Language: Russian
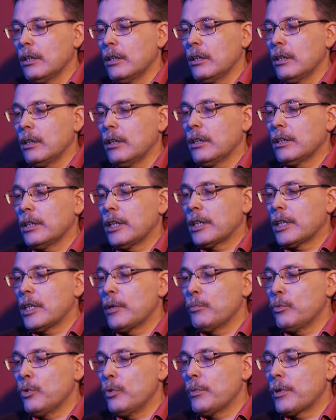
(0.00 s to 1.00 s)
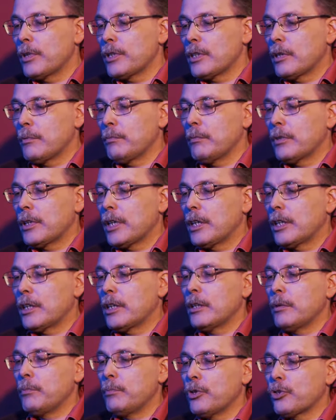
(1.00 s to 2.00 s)
Э, таким образом, как
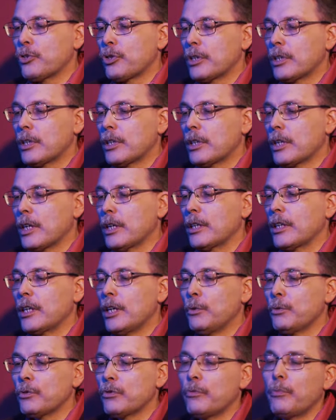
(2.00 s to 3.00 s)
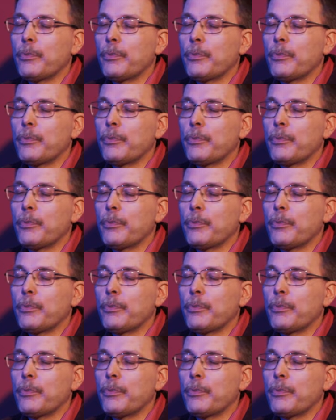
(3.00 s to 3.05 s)
пишет Крангаус,